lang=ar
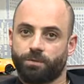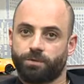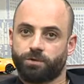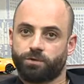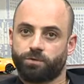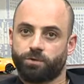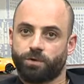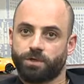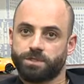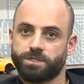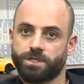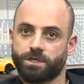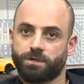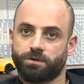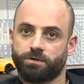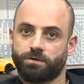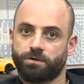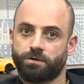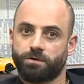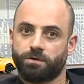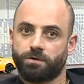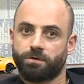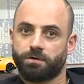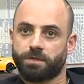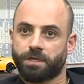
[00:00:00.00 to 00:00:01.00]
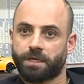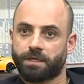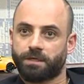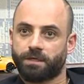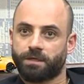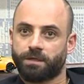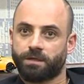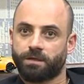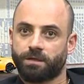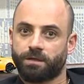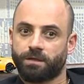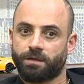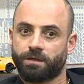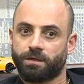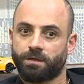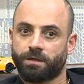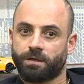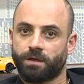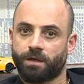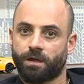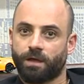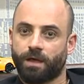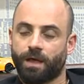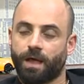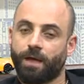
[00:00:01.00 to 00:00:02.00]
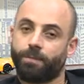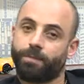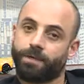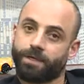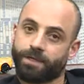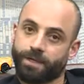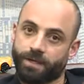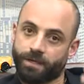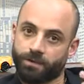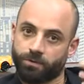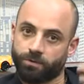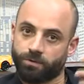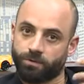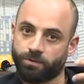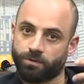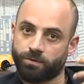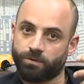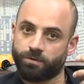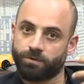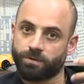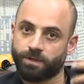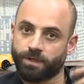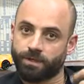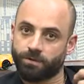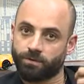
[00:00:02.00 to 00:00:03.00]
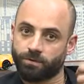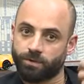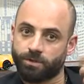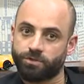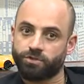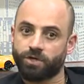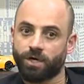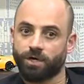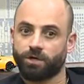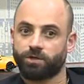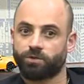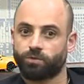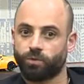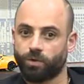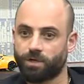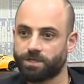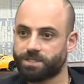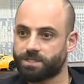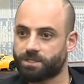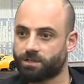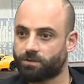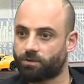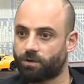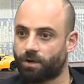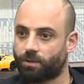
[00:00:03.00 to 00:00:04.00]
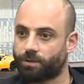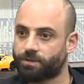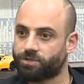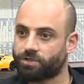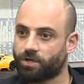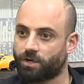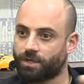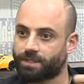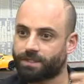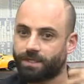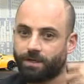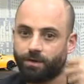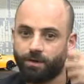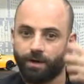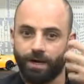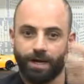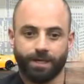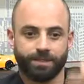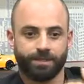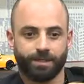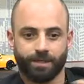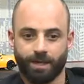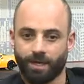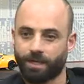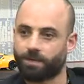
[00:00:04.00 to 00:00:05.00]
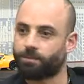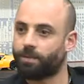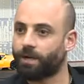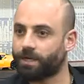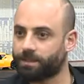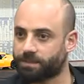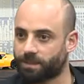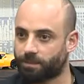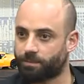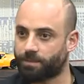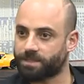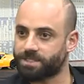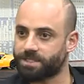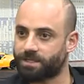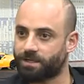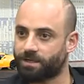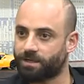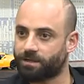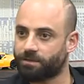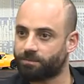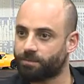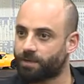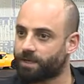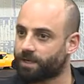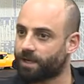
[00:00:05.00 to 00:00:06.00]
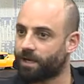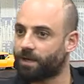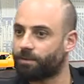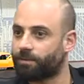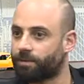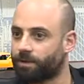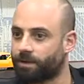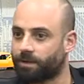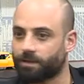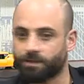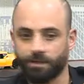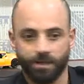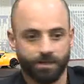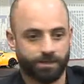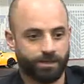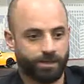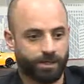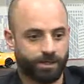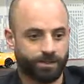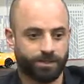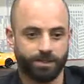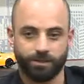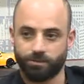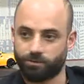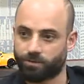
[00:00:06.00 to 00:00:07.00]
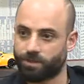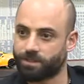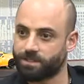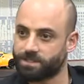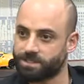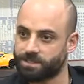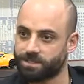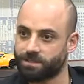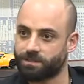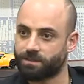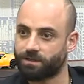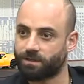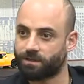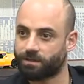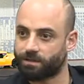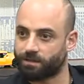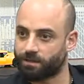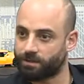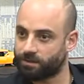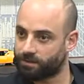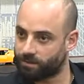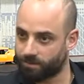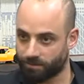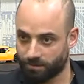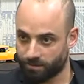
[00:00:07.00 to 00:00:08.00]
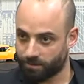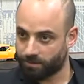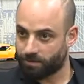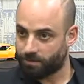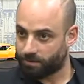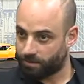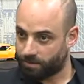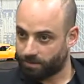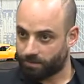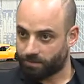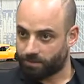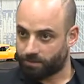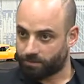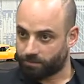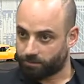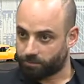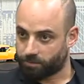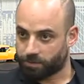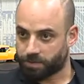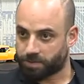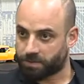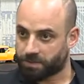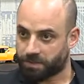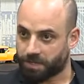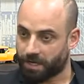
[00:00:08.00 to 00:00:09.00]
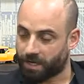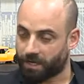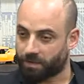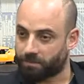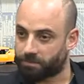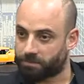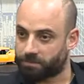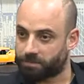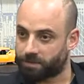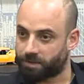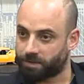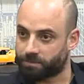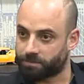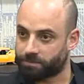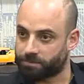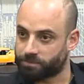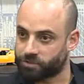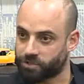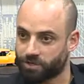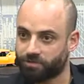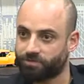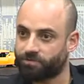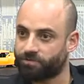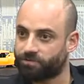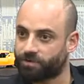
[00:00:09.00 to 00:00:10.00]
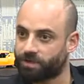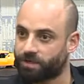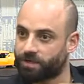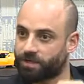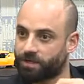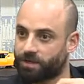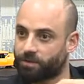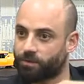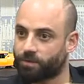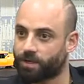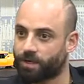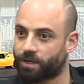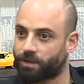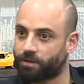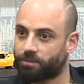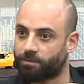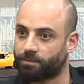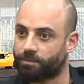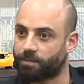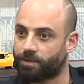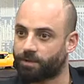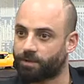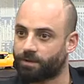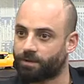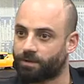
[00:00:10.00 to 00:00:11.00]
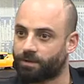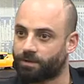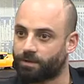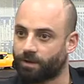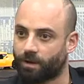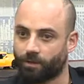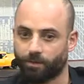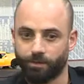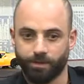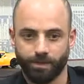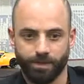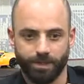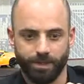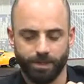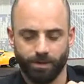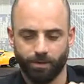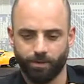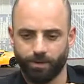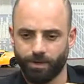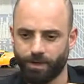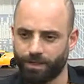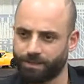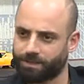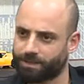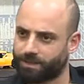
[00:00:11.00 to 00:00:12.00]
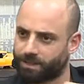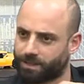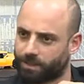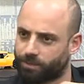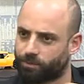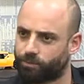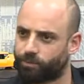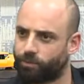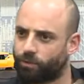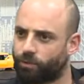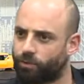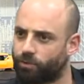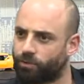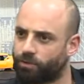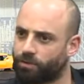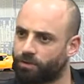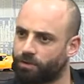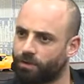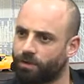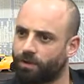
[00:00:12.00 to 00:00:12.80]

بيتواصلوا يعني قبل كانوا كانوا يرجعوا يتواصلوا او يرجعوا يدقوا حدا على المكتب مثلا مرحبا نحن اخذين لكم هالسياره من رقم مشفر او رقم آه، او او خط يكبوه